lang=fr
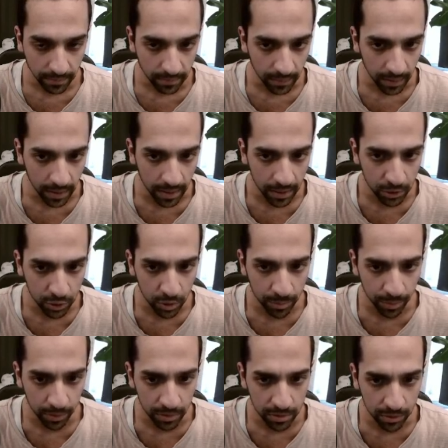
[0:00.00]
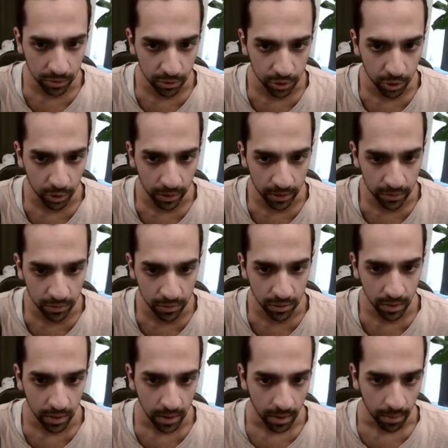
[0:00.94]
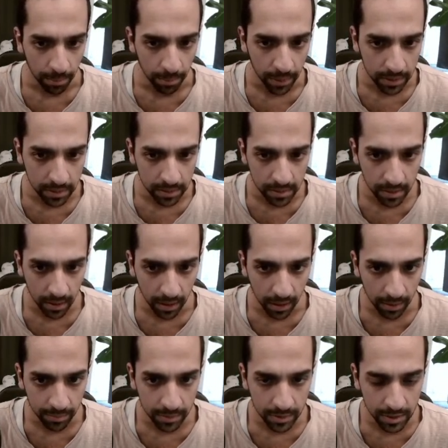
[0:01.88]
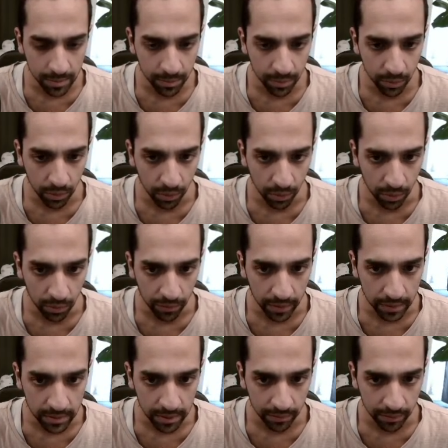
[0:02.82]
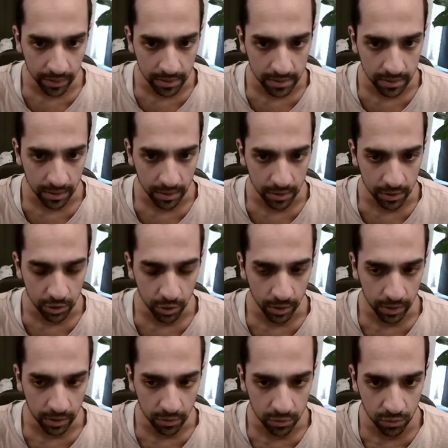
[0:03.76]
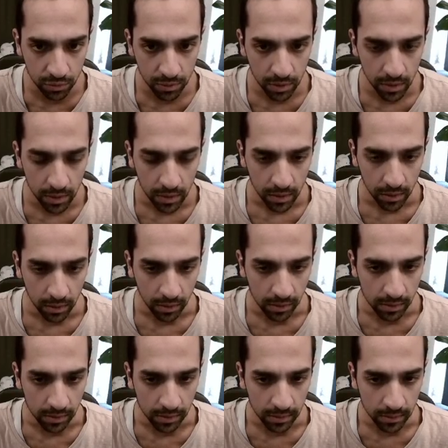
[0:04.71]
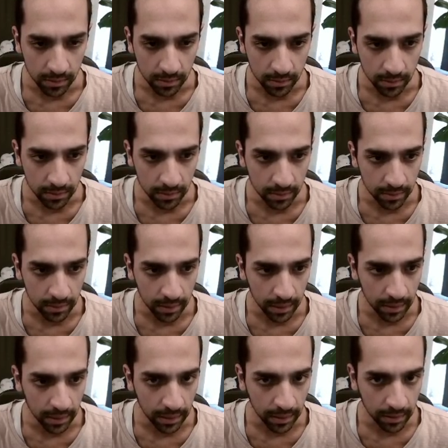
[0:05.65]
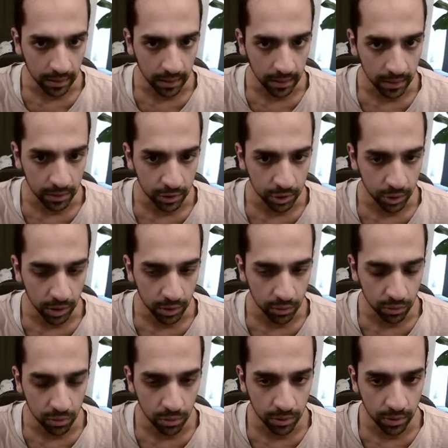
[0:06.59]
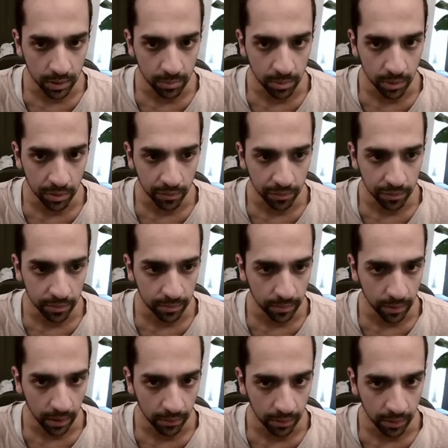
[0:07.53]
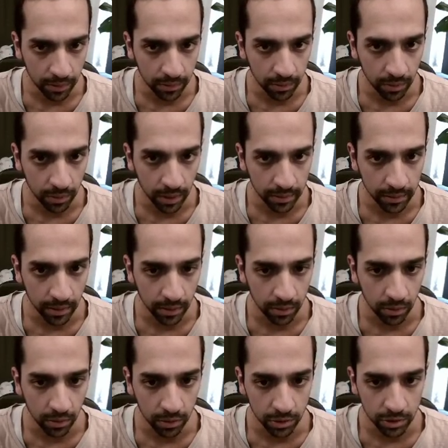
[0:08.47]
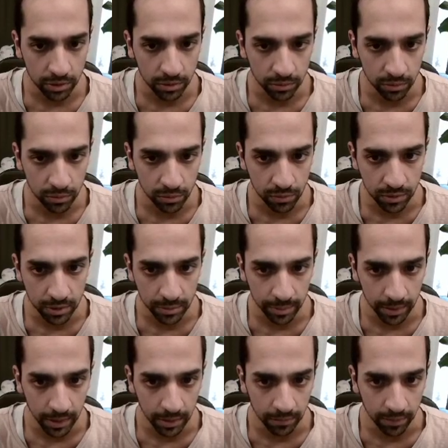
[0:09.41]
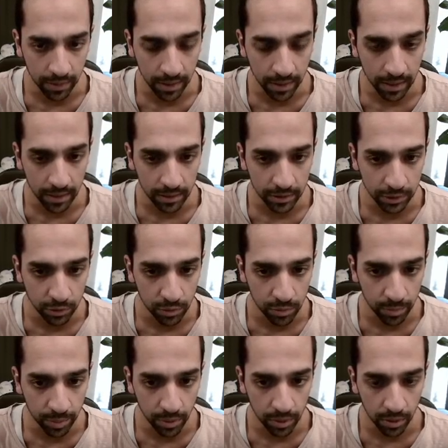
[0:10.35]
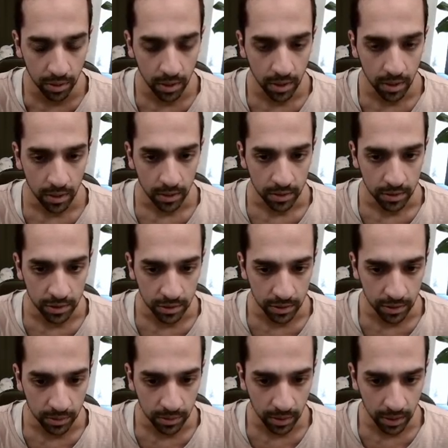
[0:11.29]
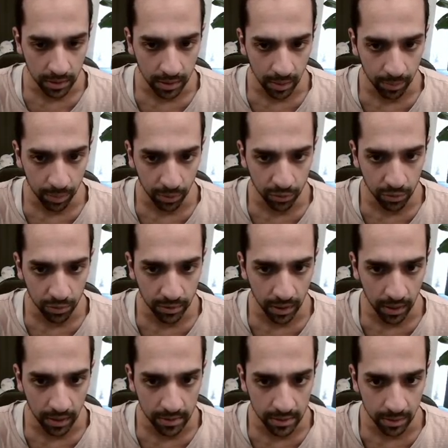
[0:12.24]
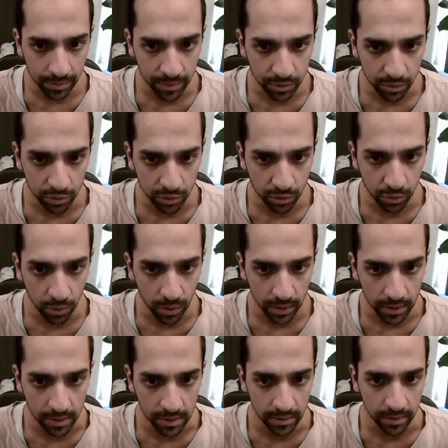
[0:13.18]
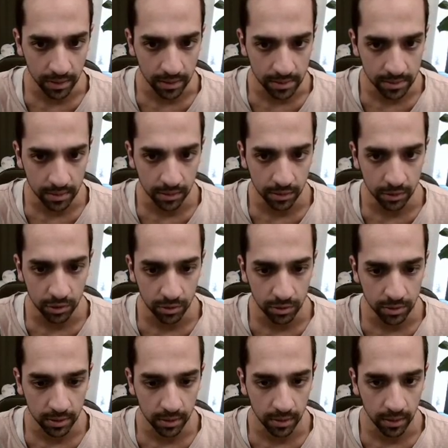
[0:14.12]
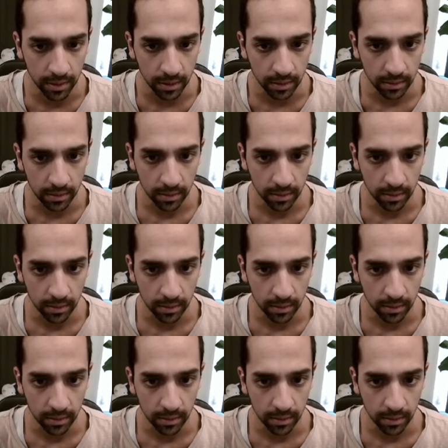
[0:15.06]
Et là, je pense que j'aurais dû maintenir un petit peu le face-à-face et j'aurais dû... Euh, tac, tac, tac. J'aurais dû le debuff avec euh, l'attaque roche. Du coup, c'est pas grave. Là, j'ai eu peur. J'ai eu très très peur du ultra laser parce que je crois qu'il était à 5 changes clairs.